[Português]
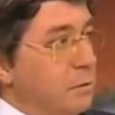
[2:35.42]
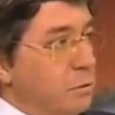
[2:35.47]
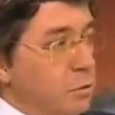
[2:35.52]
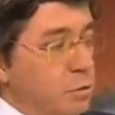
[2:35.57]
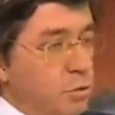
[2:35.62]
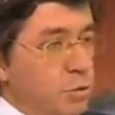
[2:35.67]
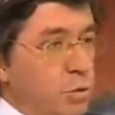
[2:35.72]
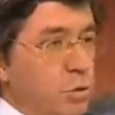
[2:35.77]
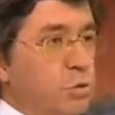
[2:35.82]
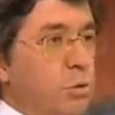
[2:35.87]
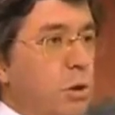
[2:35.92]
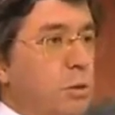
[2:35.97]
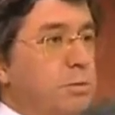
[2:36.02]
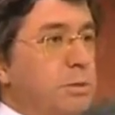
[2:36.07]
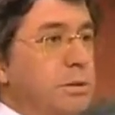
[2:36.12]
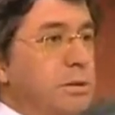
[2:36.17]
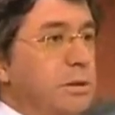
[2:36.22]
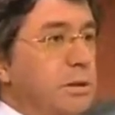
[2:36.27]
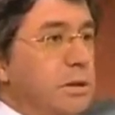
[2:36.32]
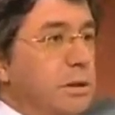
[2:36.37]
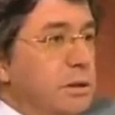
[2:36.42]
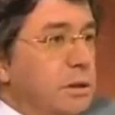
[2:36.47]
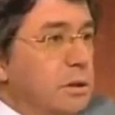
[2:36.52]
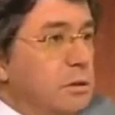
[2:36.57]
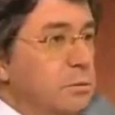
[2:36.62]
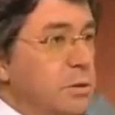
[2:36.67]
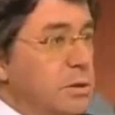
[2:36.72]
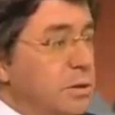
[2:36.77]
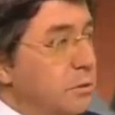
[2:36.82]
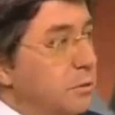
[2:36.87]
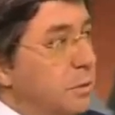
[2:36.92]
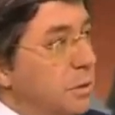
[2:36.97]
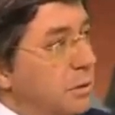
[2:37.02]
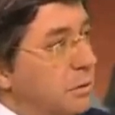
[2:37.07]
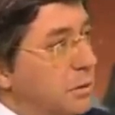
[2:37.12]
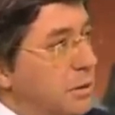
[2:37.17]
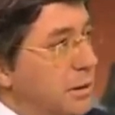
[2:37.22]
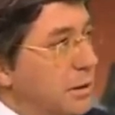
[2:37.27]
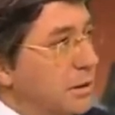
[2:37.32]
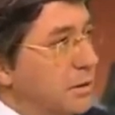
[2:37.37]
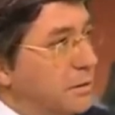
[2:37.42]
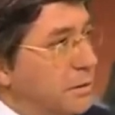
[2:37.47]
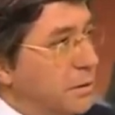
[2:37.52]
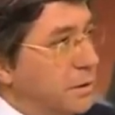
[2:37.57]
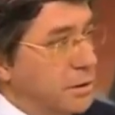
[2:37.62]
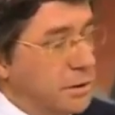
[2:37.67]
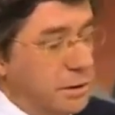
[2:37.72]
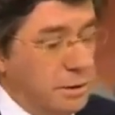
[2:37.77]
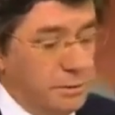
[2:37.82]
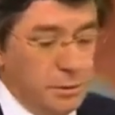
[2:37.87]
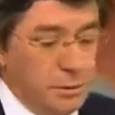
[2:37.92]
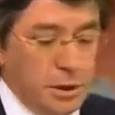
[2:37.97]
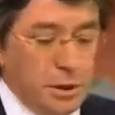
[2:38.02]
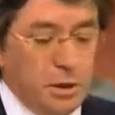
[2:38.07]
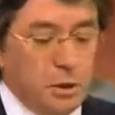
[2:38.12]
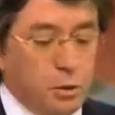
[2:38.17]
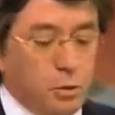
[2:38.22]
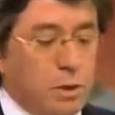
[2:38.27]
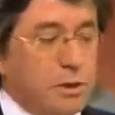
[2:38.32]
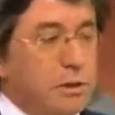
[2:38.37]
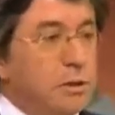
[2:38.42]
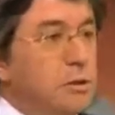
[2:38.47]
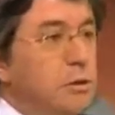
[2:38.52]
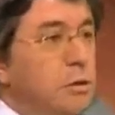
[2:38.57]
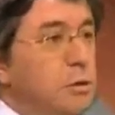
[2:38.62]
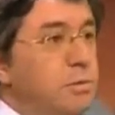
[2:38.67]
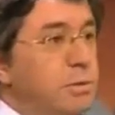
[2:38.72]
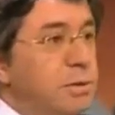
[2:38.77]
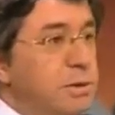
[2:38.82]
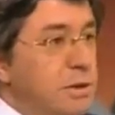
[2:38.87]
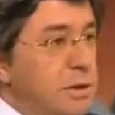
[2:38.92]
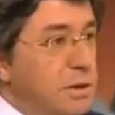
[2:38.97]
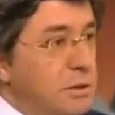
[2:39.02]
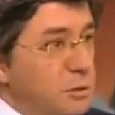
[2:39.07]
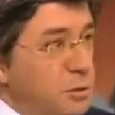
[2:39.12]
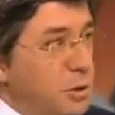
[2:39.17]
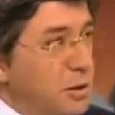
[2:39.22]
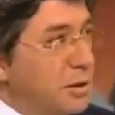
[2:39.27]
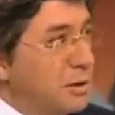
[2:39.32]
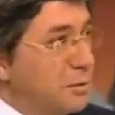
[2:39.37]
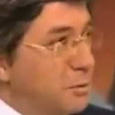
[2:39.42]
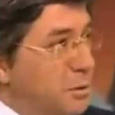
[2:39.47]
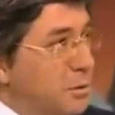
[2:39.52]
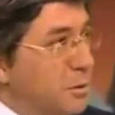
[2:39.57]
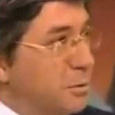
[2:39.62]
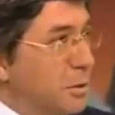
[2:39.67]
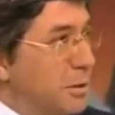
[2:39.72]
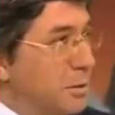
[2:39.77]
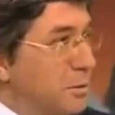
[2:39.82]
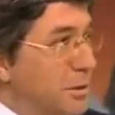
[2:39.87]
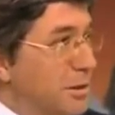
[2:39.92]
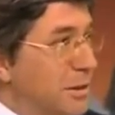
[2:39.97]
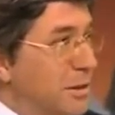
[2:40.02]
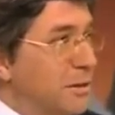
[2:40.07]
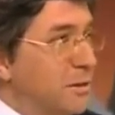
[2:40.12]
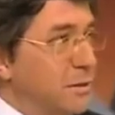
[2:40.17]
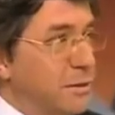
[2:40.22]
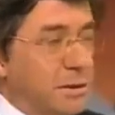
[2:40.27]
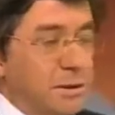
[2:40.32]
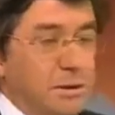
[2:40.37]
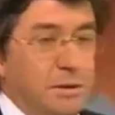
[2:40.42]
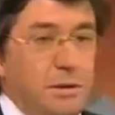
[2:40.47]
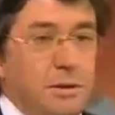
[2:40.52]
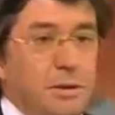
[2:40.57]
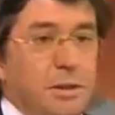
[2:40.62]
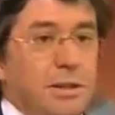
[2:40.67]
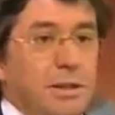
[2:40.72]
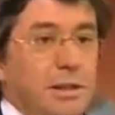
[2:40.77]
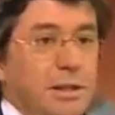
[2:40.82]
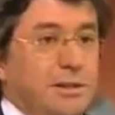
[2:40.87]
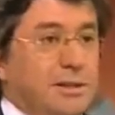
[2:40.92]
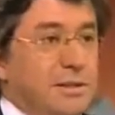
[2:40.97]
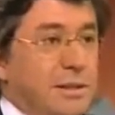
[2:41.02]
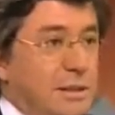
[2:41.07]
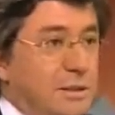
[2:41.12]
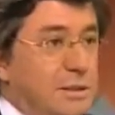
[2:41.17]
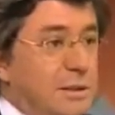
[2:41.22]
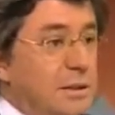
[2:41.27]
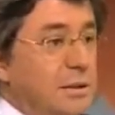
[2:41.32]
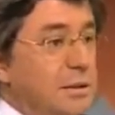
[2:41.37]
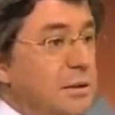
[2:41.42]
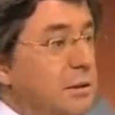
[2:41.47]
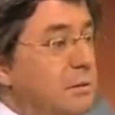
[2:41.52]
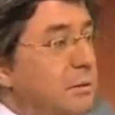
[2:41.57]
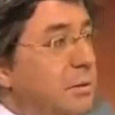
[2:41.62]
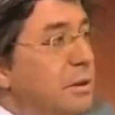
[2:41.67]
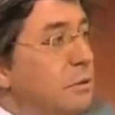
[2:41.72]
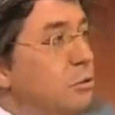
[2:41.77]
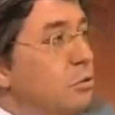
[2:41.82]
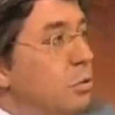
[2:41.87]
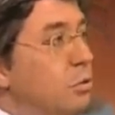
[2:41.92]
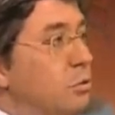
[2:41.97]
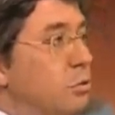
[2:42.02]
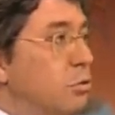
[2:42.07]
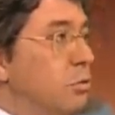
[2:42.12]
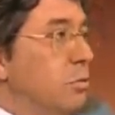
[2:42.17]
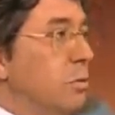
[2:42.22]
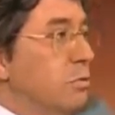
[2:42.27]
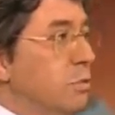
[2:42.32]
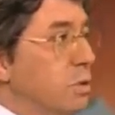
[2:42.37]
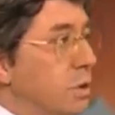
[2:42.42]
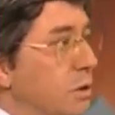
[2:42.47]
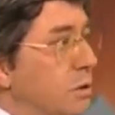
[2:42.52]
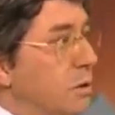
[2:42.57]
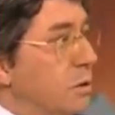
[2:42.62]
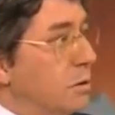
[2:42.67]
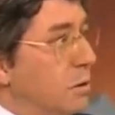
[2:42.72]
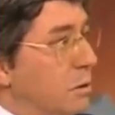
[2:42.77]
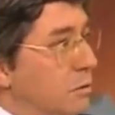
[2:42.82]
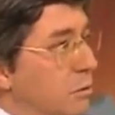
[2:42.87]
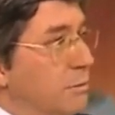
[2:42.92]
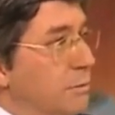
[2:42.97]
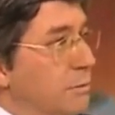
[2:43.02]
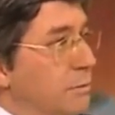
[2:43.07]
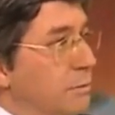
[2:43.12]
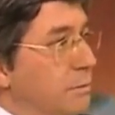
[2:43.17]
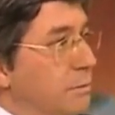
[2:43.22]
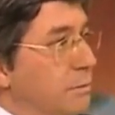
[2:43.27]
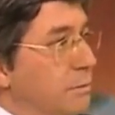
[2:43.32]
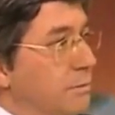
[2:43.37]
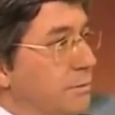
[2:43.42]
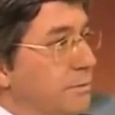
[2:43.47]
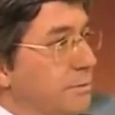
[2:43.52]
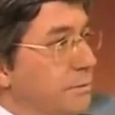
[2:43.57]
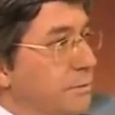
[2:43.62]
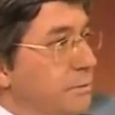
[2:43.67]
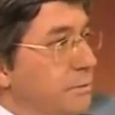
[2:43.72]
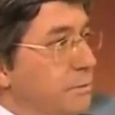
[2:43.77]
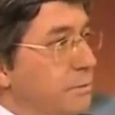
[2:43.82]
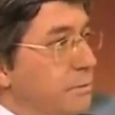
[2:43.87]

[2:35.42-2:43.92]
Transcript: e vemos que o atual Presidente da Comissão Parlamentar de Defesa, o anterior Presidente da Comissão Parlamentar de Defesa, etc., bem todos do mesmo escritório de advogados.